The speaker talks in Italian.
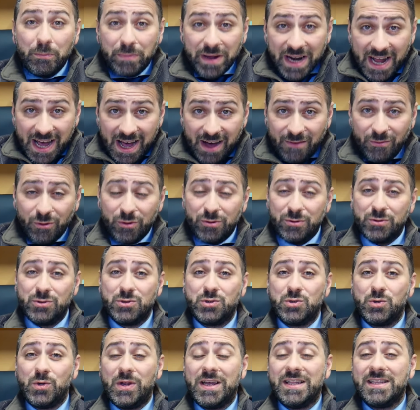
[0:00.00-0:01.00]
bravo
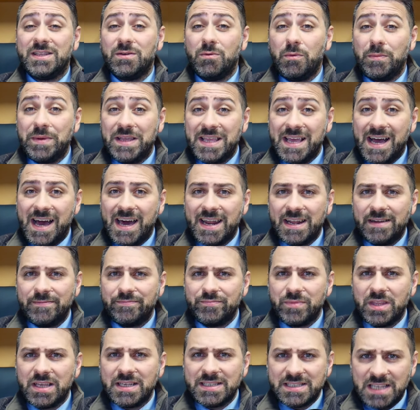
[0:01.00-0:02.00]
consulente
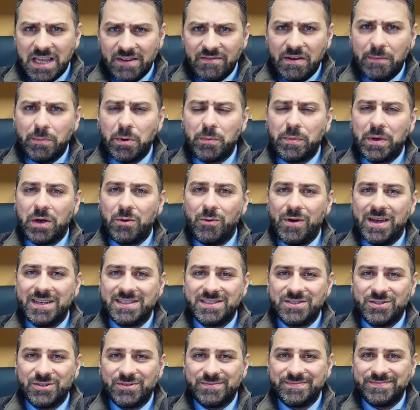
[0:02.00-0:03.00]
immobiliare serva proprio a
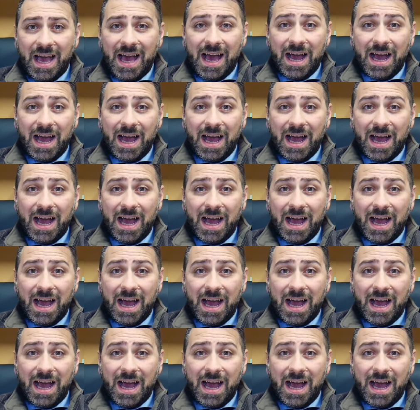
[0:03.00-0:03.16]
questo,